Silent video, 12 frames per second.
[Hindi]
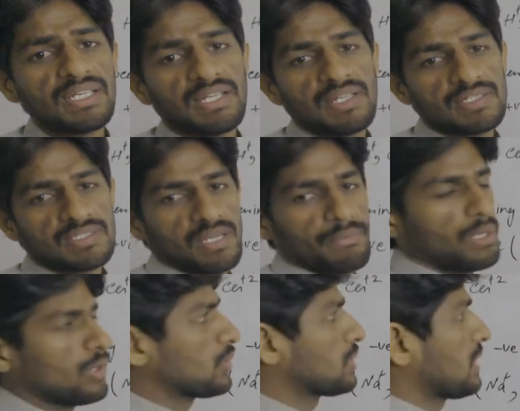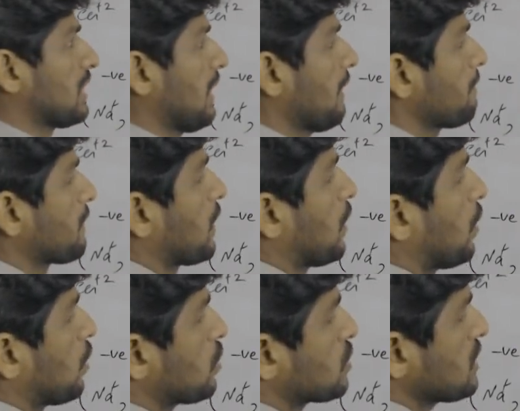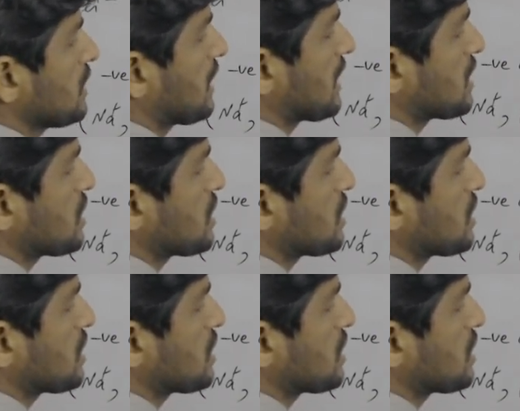के लिए इस्तेमाल होती है उस एनर्जी